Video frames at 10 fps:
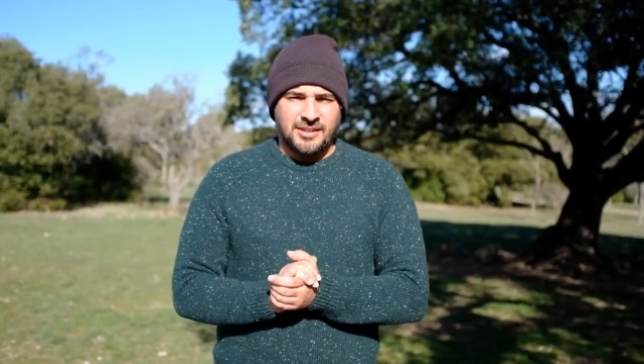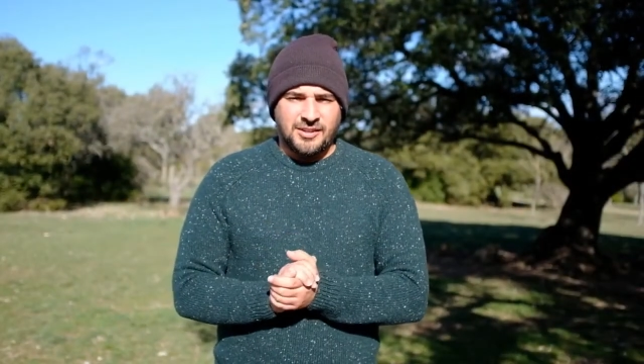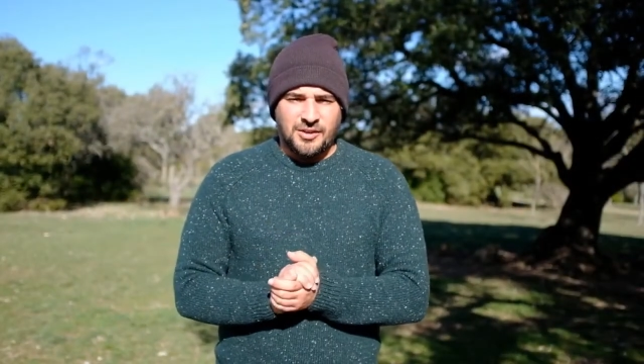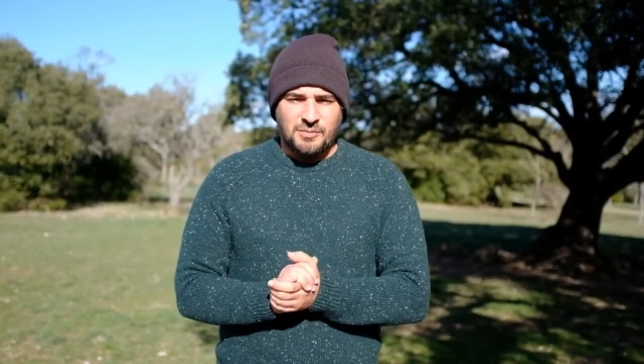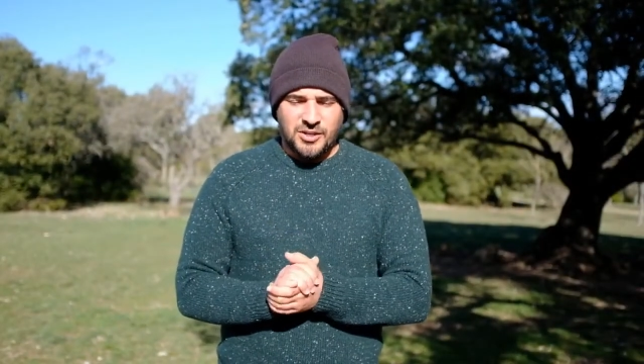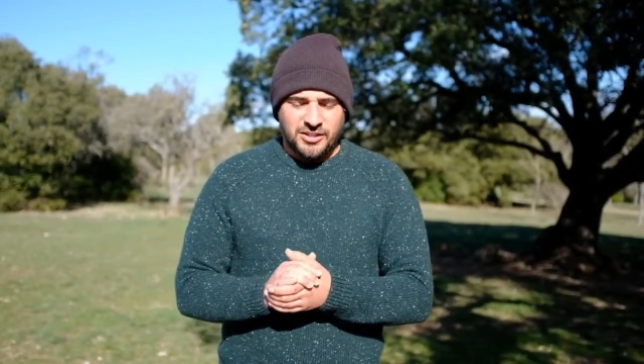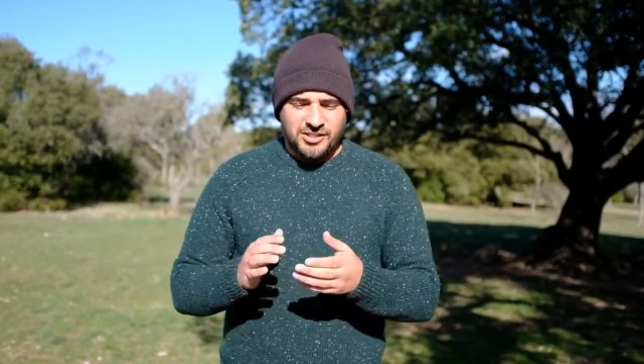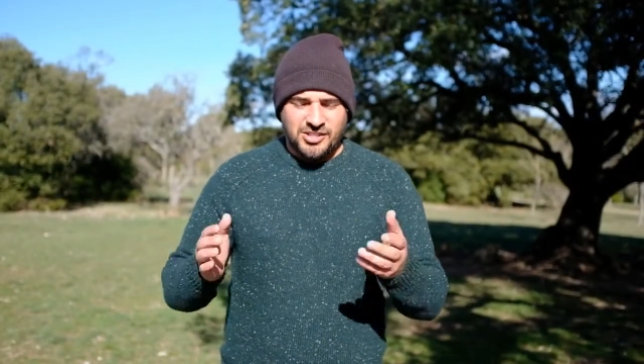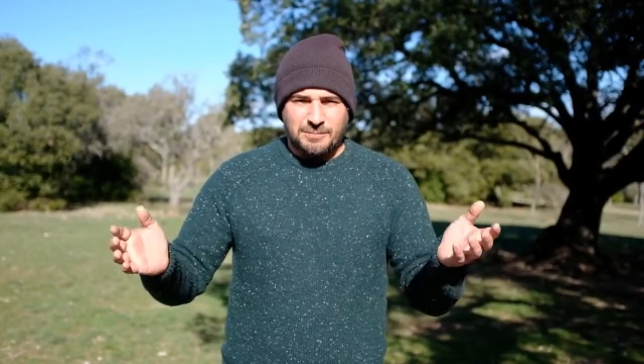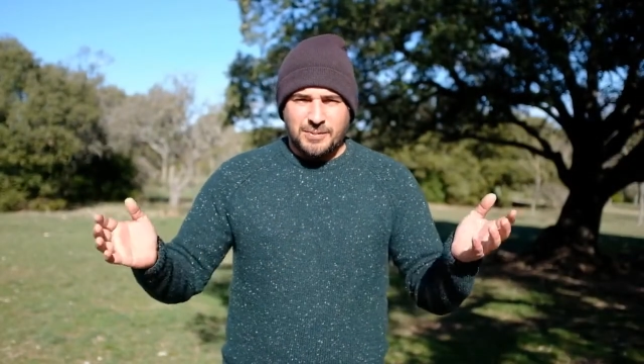eh ben,
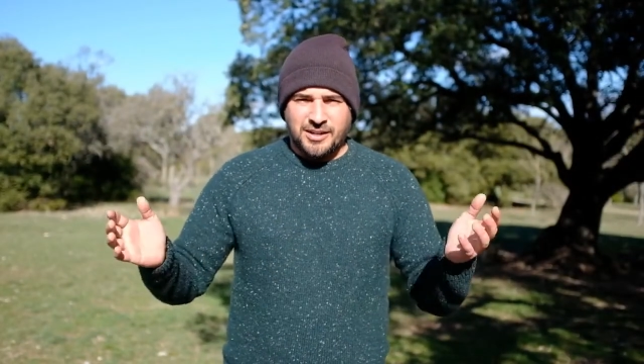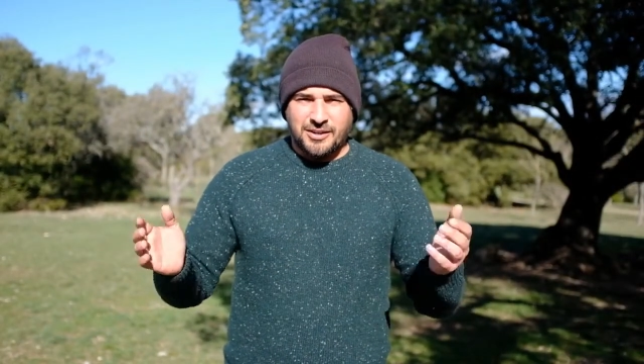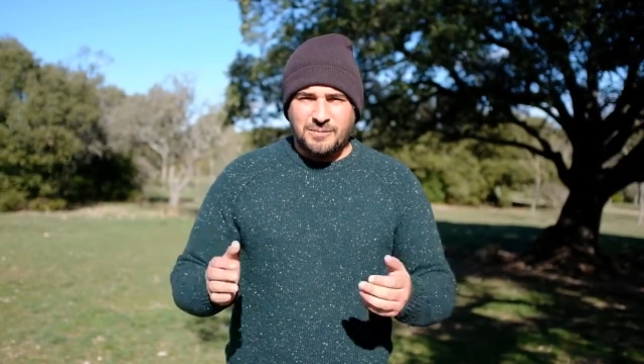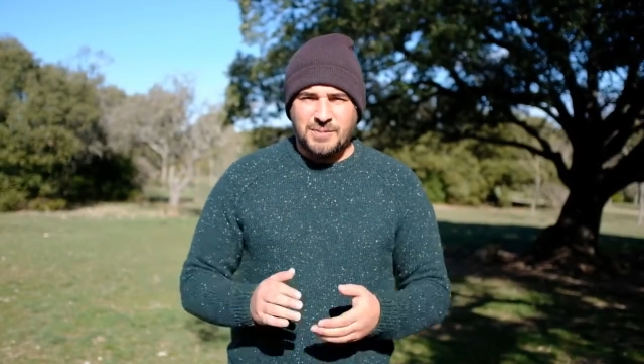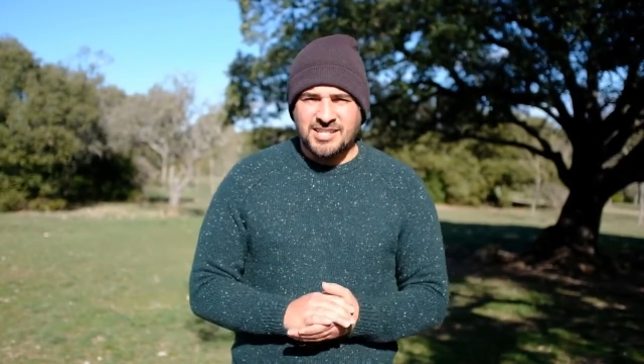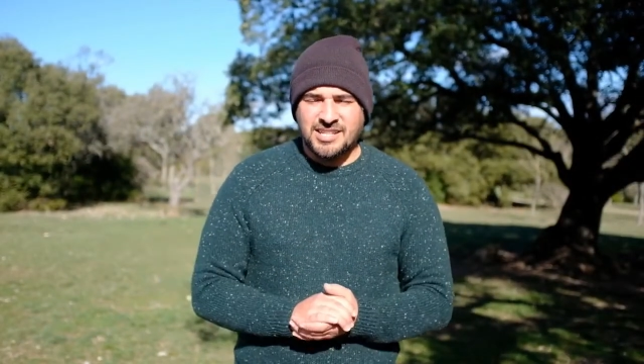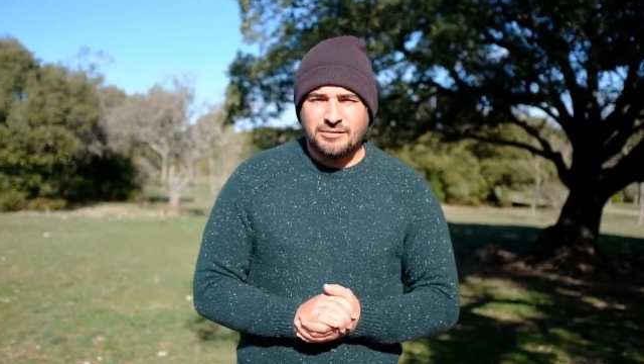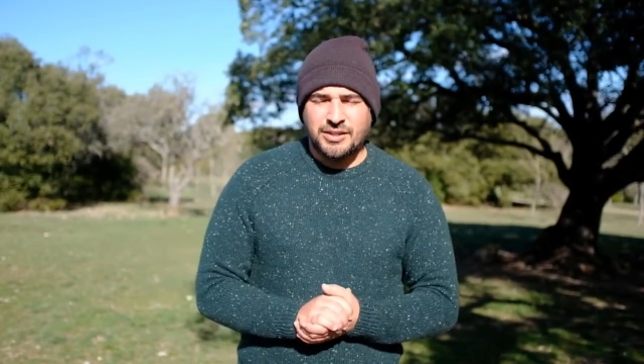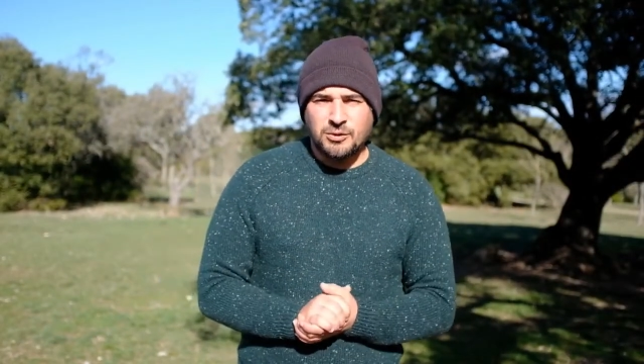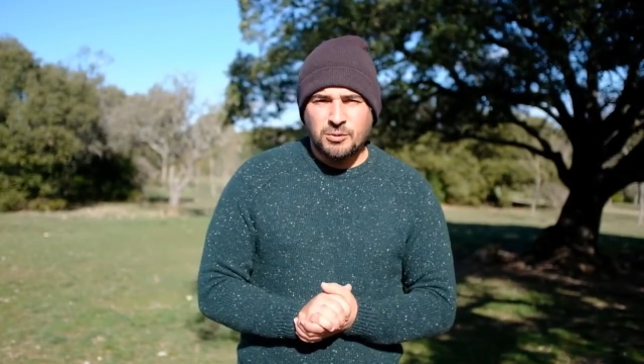déjà euh, par, cette
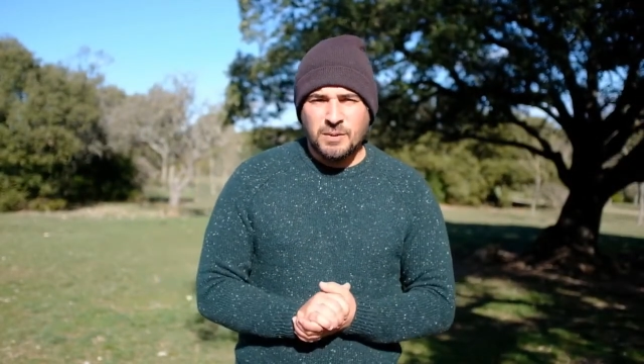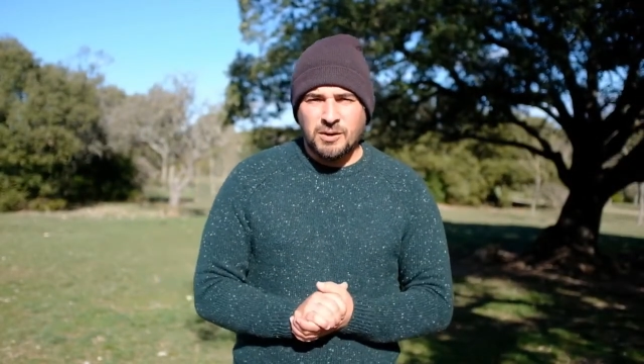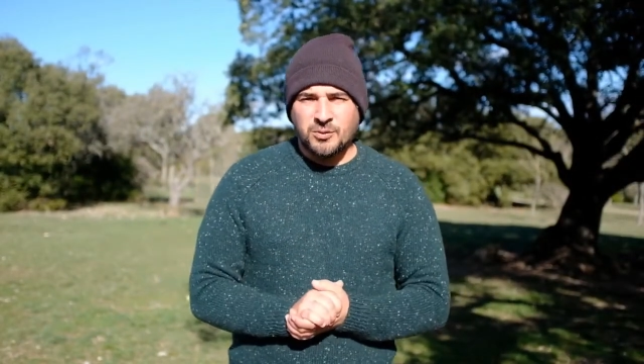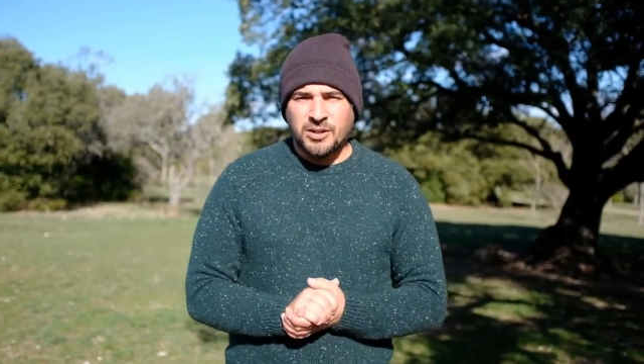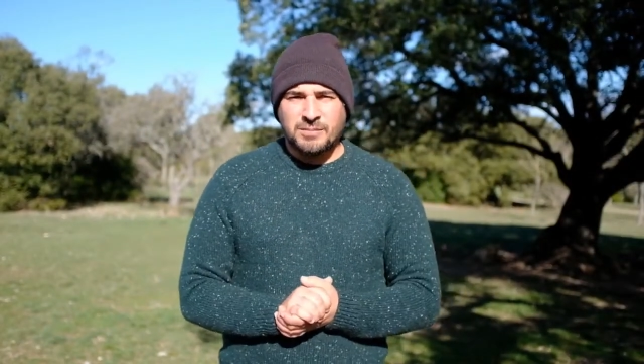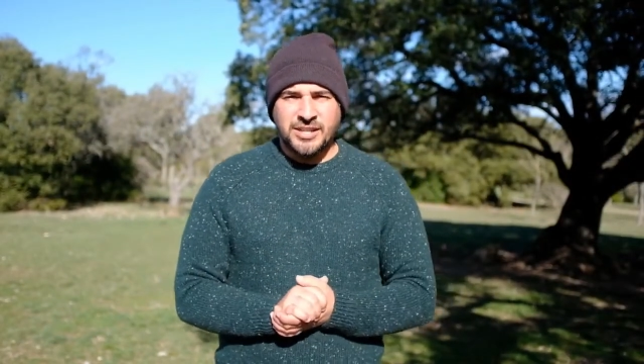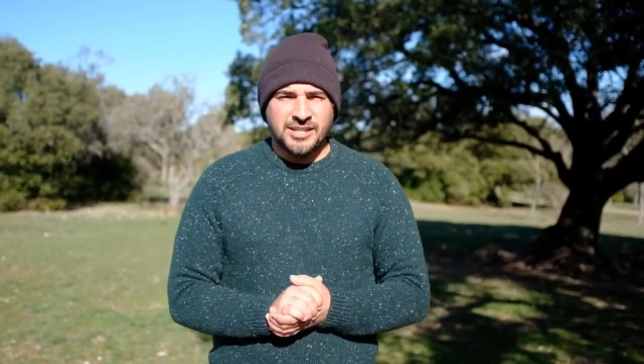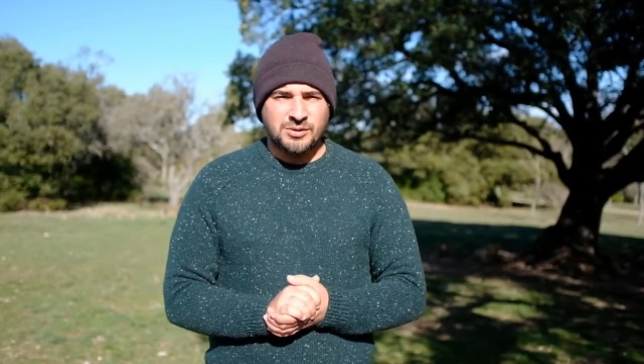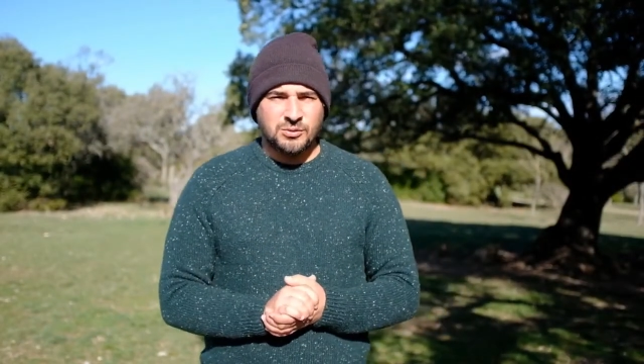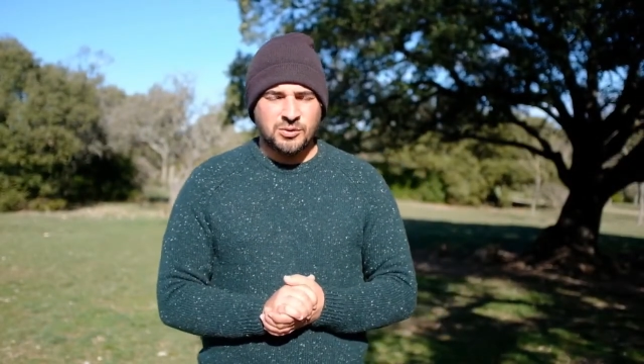vidéo, par mon
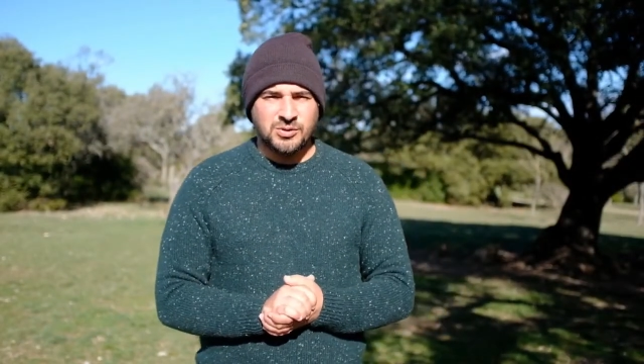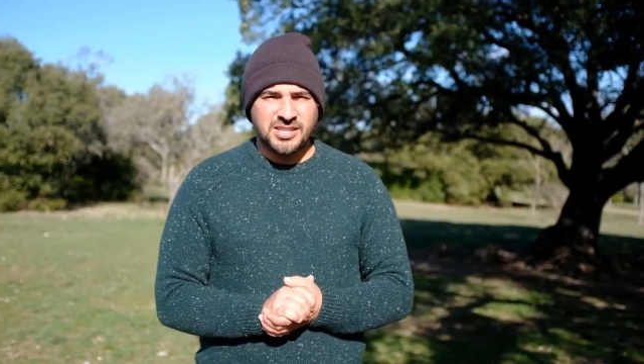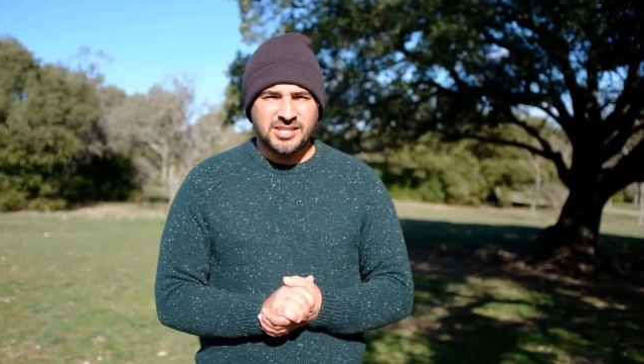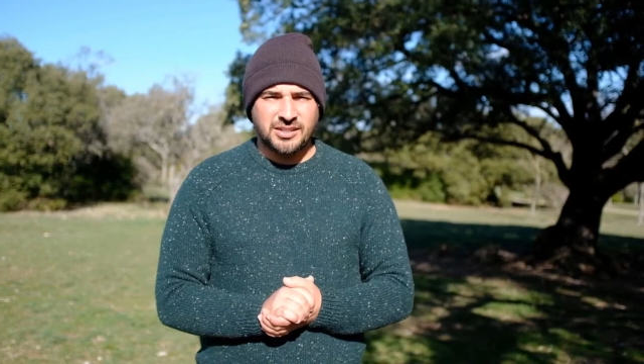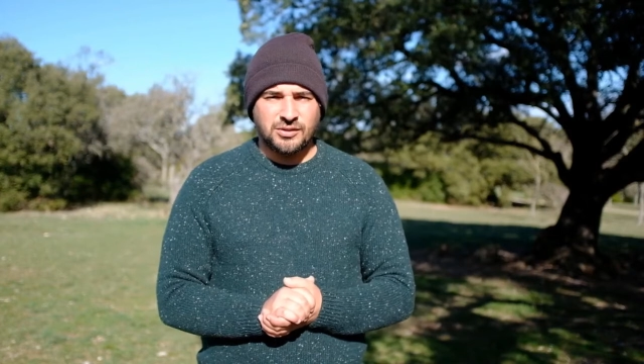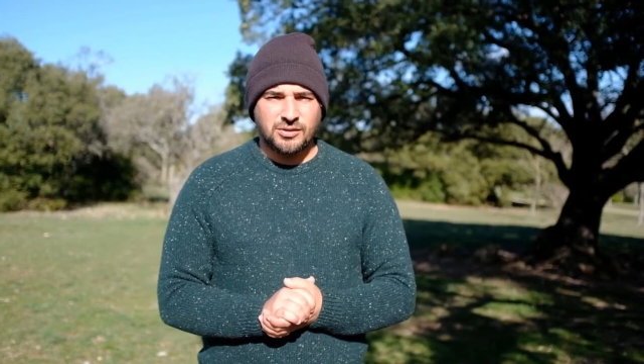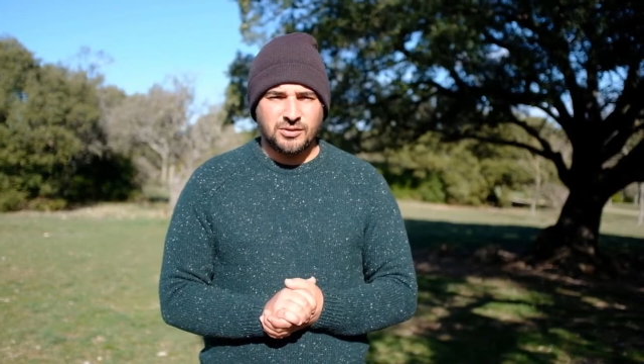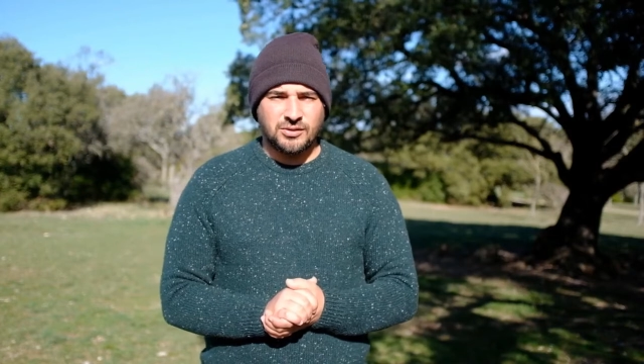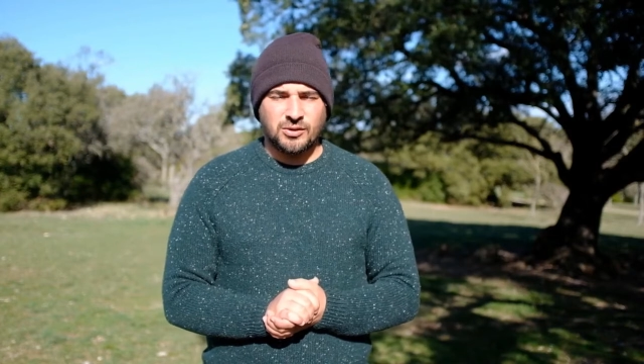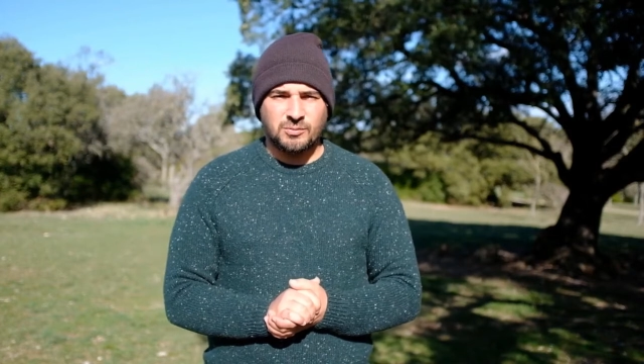implication au quotidien
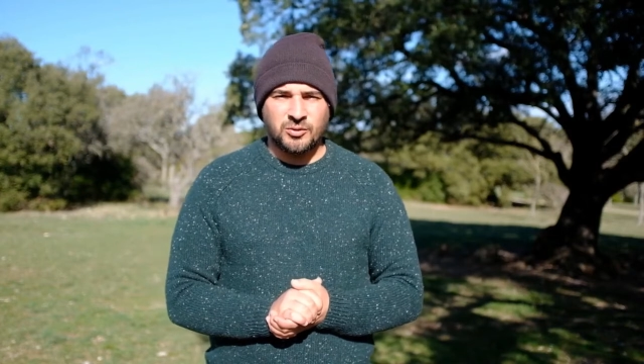dans,